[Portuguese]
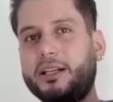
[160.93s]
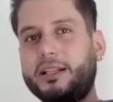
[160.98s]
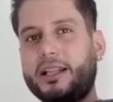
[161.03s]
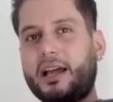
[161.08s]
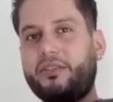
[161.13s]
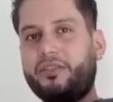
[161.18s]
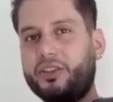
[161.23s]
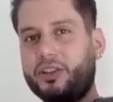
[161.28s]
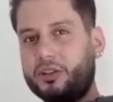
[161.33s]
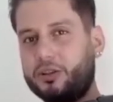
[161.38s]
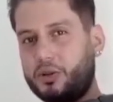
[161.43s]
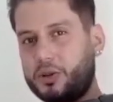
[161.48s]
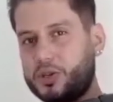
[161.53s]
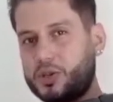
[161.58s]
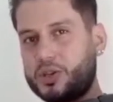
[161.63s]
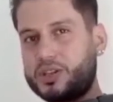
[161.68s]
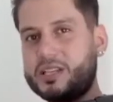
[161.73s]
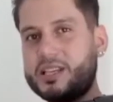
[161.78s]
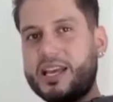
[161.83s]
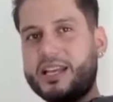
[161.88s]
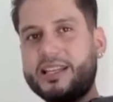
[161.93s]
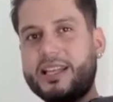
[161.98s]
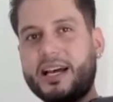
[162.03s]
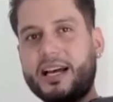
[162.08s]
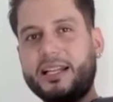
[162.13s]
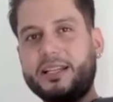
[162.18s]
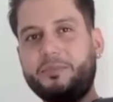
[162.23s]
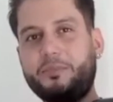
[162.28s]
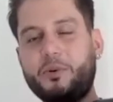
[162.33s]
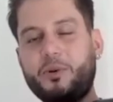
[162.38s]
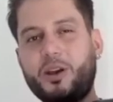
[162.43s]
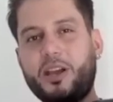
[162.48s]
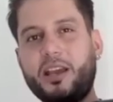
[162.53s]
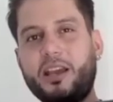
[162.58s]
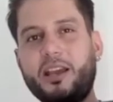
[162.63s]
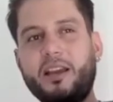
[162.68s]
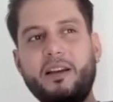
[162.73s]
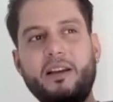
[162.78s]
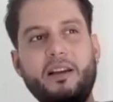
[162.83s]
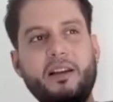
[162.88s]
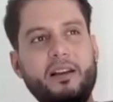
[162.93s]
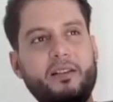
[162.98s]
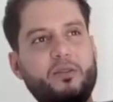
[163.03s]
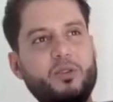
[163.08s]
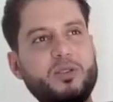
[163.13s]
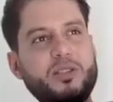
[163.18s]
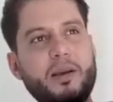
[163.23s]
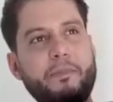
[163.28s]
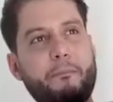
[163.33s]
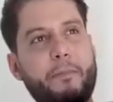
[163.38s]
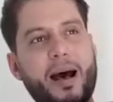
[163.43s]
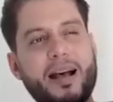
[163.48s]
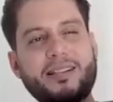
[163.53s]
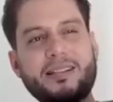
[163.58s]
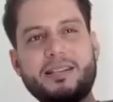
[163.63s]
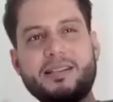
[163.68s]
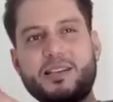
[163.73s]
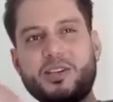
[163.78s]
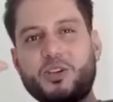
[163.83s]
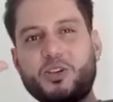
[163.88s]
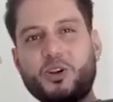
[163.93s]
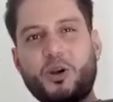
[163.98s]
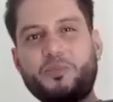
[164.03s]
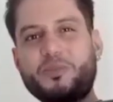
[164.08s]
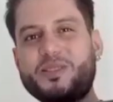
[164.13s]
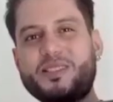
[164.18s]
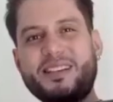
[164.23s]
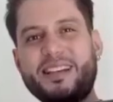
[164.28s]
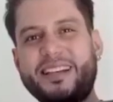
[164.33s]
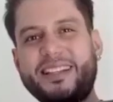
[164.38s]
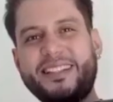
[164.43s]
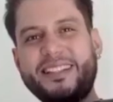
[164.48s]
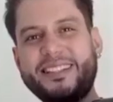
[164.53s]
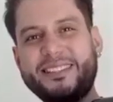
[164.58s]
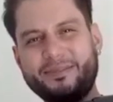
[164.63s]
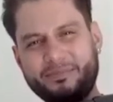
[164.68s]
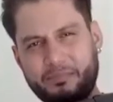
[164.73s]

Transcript: na vida de uma sociedade, porque você passa sem shopping center,